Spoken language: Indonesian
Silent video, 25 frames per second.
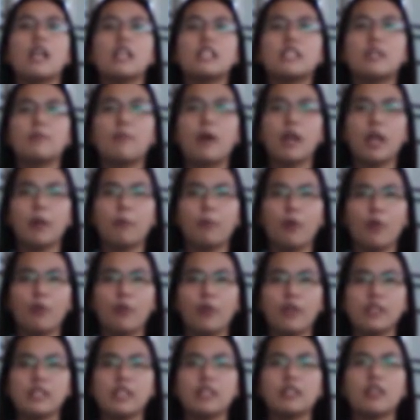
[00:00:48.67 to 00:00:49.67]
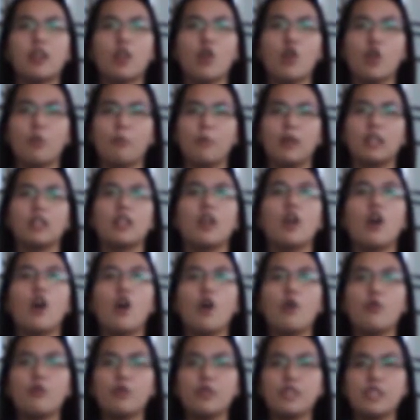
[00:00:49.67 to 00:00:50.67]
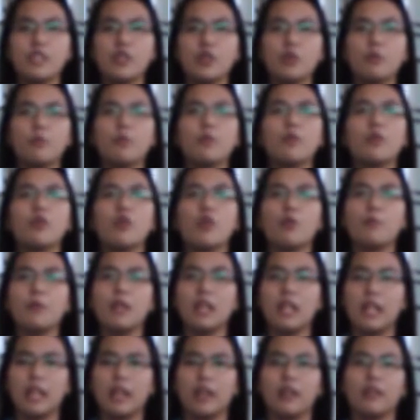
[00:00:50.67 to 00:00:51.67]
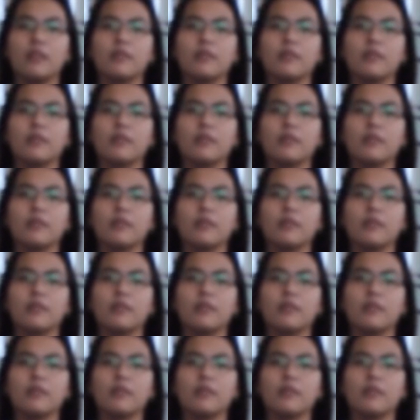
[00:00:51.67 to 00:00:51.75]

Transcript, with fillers: sebagai profesi terhormat officium nobile